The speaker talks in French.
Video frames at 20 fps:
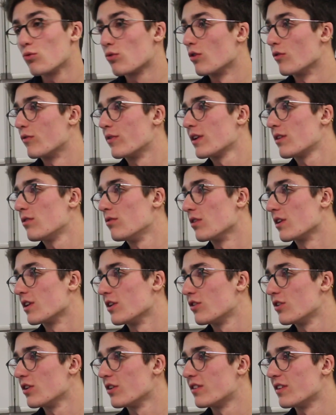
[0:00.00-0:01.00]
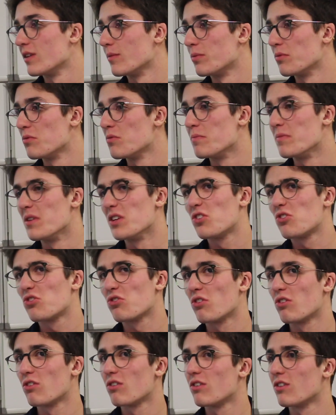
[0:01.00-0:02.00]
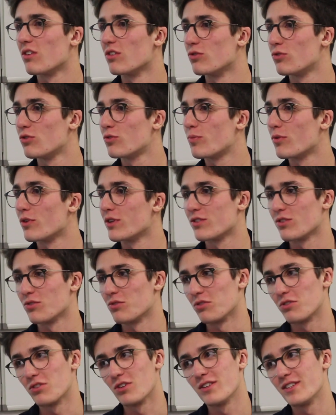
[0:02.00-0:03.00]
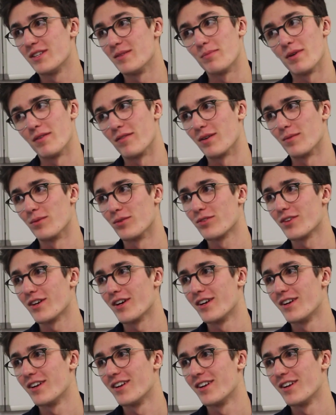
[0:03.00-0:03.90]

Donc en fait, le cliché de CPE méchant euh, juste pour les heures de colle, c'est pas vraiment ça